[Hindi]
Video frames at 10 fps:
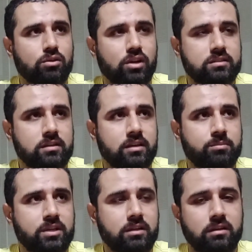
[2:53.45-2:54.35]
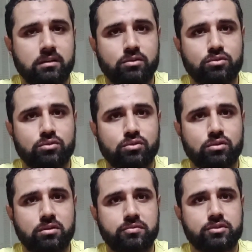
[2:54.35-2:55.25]
थोड़ा सा ये भी लोगों को
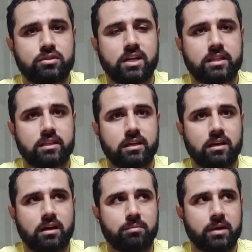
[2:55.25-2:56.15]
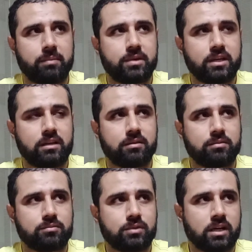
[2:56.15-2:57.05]
कन्फ्यूजन रहती है यार मैं भी
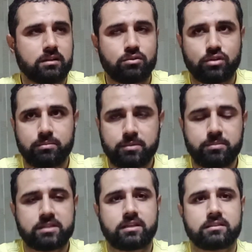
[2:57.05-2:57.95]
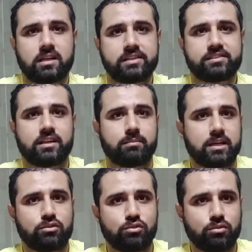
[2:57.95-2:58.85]
अगर कोरिया में बेसिक सारी सेम
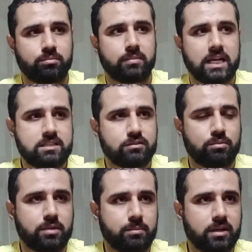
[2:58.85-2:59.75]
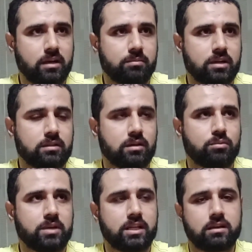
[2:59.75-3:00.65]
है तो मैं जिस कंपनी में काम करता
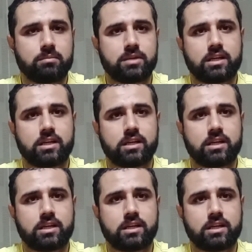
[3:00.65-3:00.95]
हूँ मेरी कम